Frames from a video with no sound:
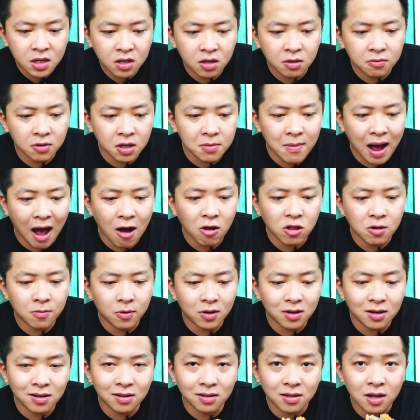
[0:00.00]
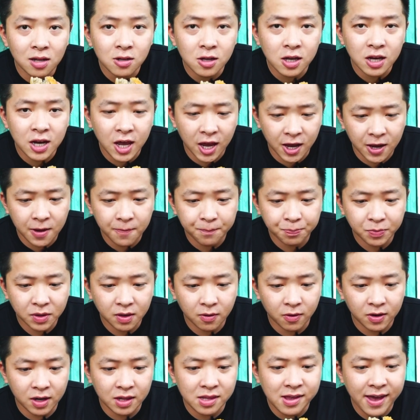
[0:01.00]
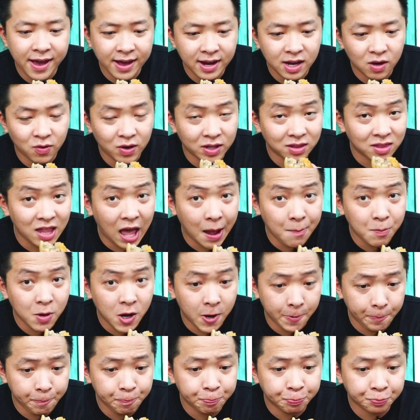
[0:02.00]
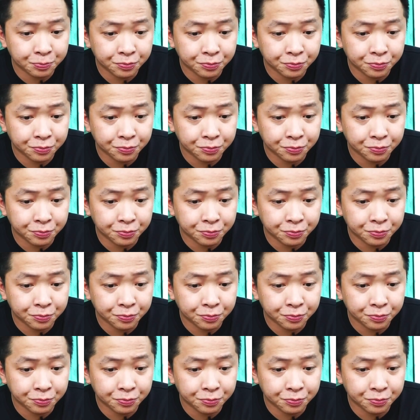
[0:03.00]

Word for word: nhưng với bảo thì bảo rất là thích cái này ngồi đánh giá cái này khoảng 8 điểm